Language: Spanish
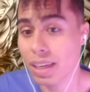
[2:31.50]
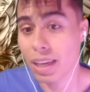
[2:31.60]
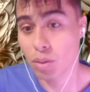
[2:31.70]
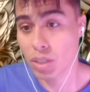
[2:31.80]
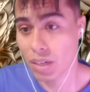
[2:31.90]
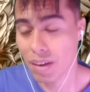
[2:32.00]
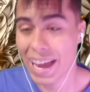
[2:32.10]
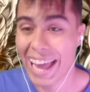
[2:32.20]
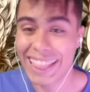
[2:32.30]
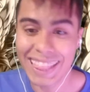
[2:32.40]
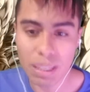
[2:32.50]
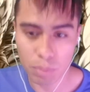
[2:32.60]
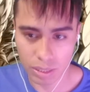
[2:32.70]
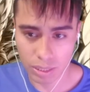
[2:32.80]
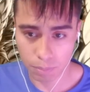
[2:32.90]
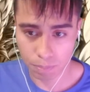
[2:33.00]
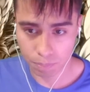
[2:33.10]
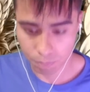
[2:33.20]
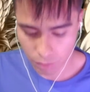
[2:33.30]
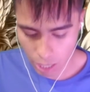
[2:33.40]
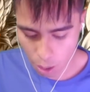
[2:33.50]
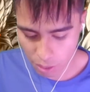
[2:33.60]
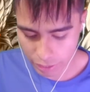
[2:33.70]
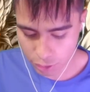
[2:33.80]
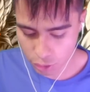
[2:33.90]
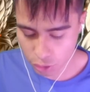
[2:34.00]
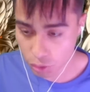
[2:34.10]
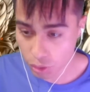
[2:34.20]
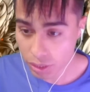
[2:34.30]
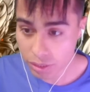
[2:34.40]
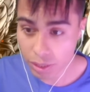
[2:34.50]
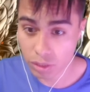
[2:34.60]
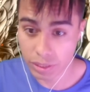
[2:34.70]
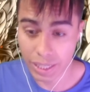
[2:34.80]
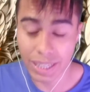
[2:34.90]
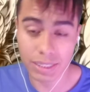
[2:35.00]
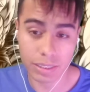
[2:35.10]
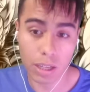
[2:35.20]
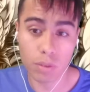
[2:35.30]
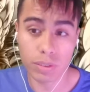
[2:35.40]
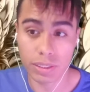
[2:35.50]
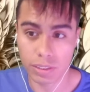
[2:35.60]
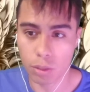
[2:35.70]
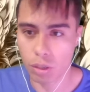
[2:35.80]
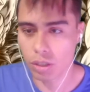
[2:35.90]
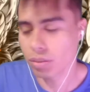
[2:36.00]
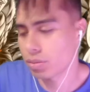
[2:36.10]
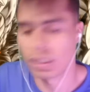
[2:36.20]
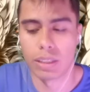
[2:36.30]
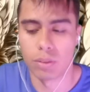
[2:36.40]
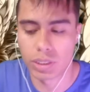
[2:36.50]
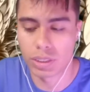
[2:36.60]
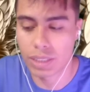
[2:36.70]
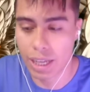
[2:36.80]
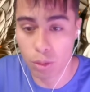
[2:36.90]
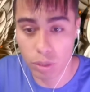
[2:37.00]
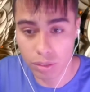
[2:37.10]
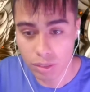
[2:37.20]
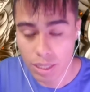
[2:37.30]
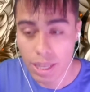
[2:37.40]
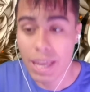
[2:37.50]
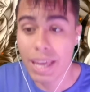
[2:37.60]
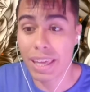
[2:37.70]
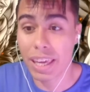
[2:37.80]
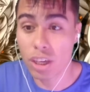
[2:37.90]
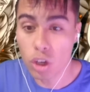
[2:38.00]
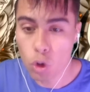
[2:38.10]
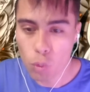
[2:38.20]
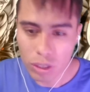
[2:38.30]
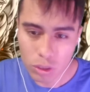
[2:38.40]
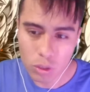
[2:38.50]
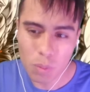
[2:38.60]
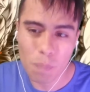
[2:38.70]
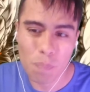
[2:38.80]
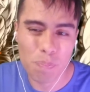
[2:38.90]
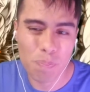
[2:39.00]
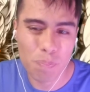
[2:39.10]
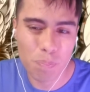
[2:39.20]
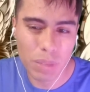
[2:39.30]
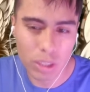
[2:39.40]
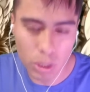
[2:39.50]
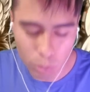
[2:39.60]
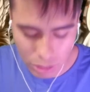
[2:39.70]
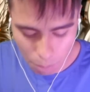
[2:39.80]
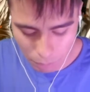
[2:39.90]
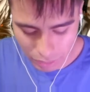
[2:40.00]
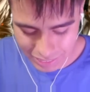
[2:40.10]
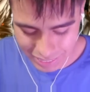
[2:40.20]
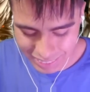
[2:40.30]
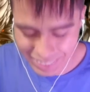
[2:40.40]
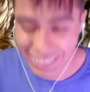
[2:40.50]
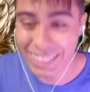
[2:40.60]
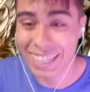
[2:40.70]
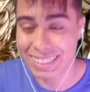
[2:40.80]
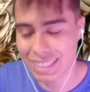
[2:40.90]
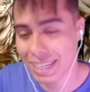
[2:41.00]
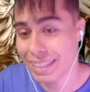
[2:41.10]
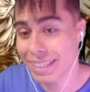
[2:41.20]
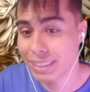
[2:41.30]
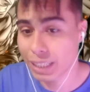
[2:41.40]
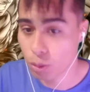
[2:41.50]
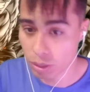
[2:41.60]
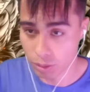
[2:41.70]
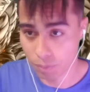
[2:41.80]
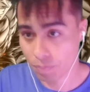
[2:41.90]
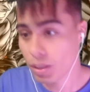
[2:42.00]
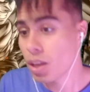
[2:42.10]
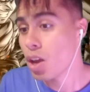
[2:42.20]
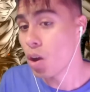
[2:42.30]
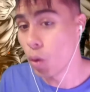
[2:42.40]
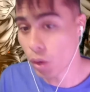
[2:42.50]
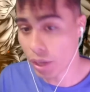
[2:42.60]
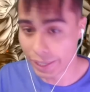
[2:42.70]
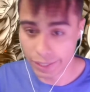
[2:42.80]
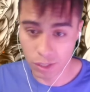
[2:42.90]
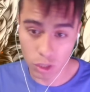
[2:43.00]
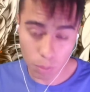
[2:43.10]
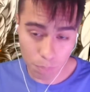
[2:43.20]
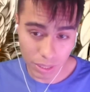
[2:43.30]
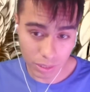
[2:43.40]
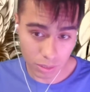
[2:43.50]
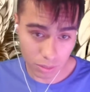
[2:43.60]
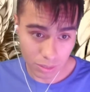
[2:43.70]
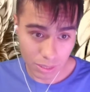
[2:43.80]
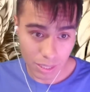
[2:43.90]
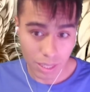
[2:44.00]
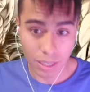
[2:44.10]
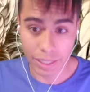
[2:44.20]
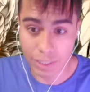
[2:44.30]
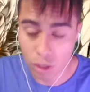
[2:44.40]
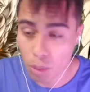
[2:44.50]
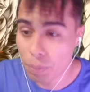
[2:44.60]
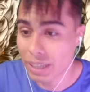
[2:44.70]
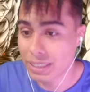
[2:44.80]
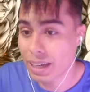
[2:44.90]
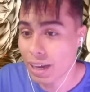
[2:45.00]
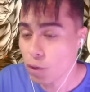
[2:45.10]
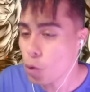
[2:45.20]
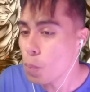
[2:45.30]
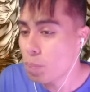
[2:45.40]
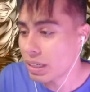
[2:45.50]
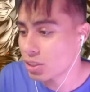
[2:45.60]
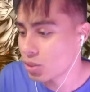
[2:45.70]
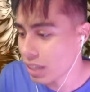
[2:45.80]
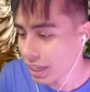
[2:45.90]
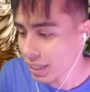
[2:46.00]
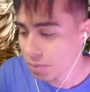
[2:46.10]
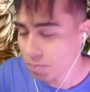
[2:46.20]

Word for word: que lo lleva al límite. Ahora, yo soy de los que he gastado en este juego, o sea, no es nada nuevo. Y yo cuando me tomo la paciencia de gastar en este juego. Ok, yo pienso que solo para sacar un personaje